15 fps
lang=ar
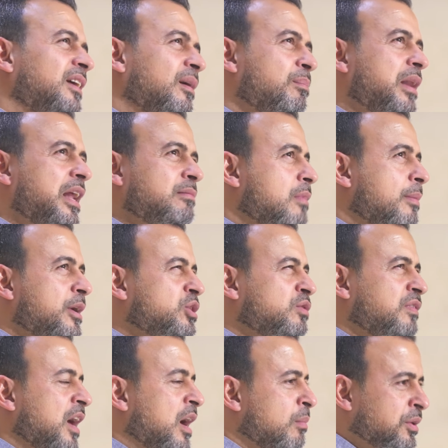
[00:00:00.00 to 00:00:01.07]
البلاد ما بقاش
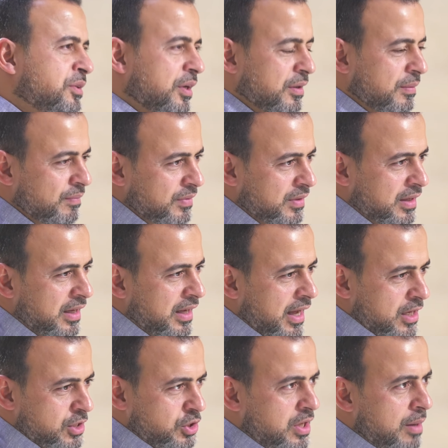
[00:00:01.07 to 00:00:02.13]
فيها مطر
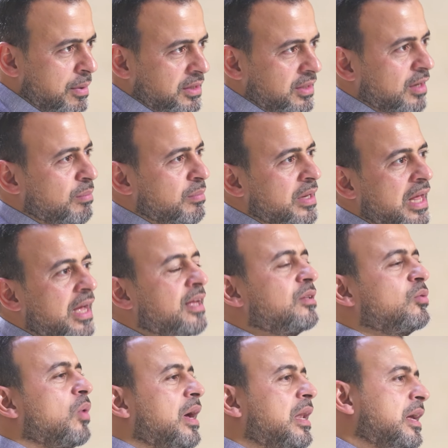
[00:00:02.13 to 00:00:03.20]
أجدبت
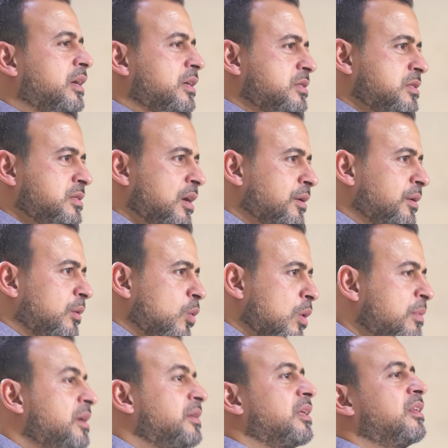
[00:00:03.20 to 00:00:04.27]
البلاد وهلك الزرع
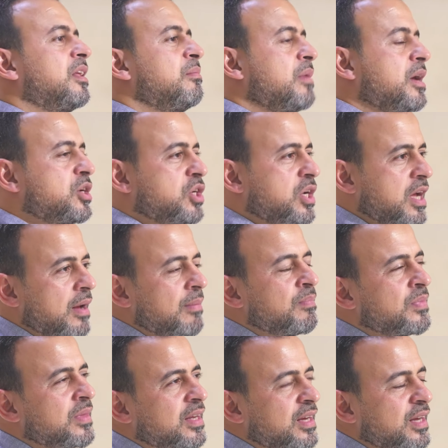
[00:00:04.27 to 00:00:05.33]
وماتت الماشية
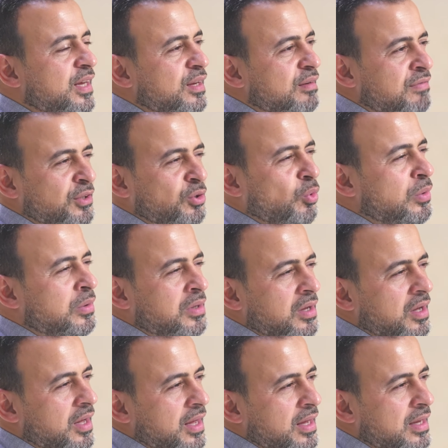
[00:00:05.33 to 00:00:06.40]
فادعوا
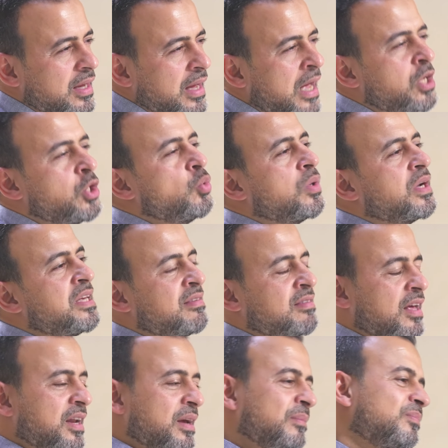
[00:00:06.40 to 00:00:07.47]
الله أن
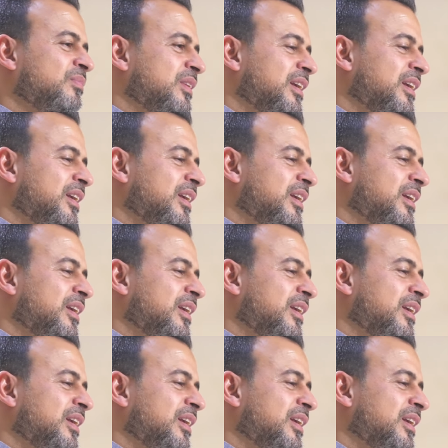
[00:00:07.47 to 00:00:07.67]
يغيثنا